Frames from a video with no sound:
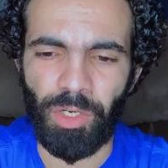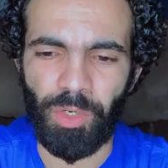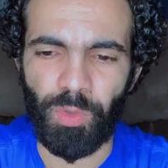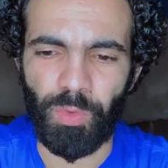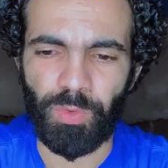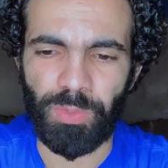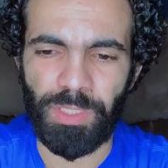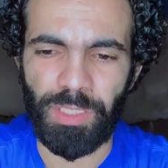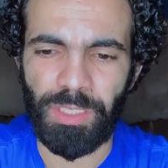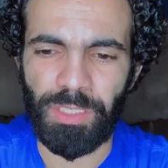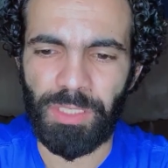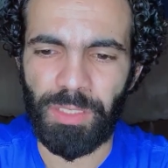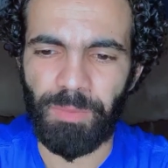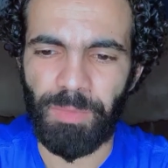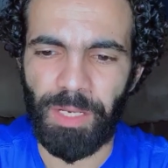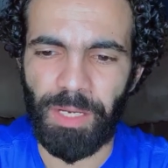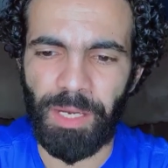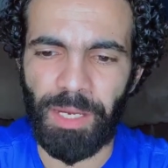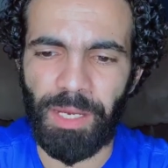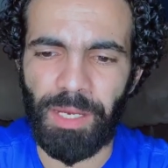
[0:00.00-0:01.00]
ودي
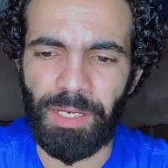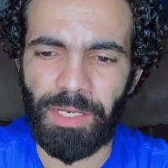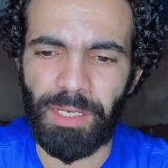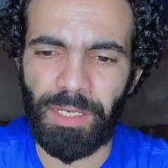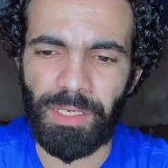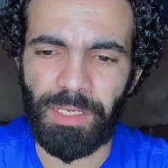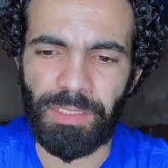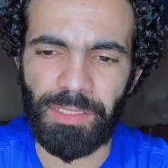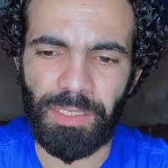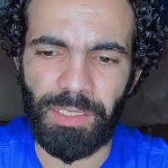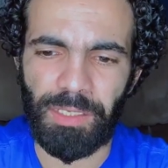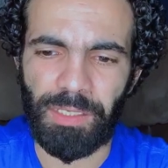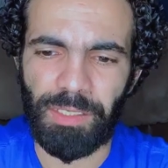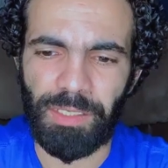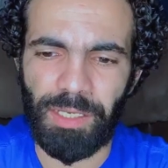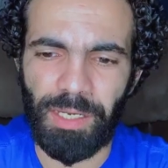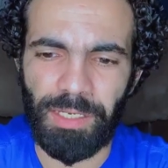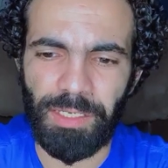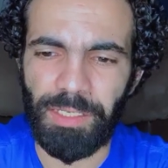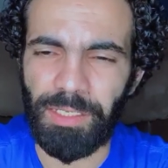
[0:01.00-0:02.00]
تبقى حاجة كده
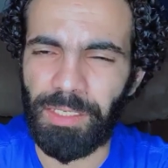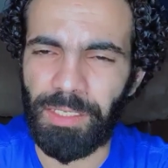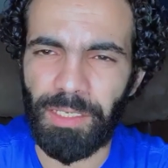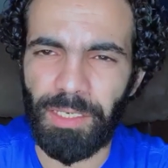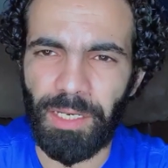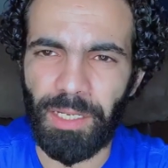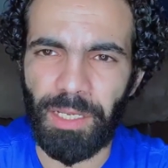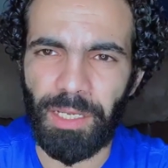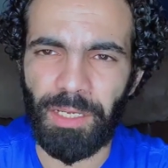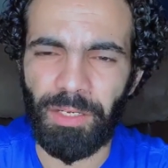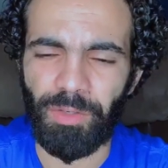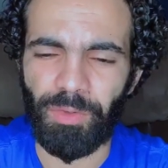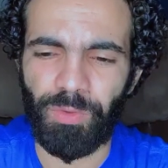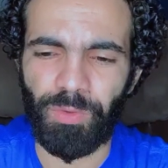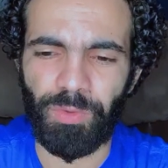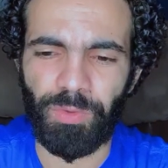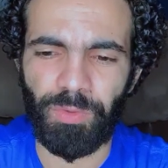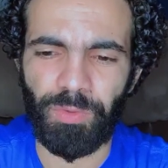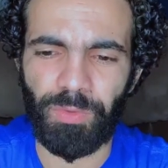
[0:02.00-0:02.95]
يعني لله و...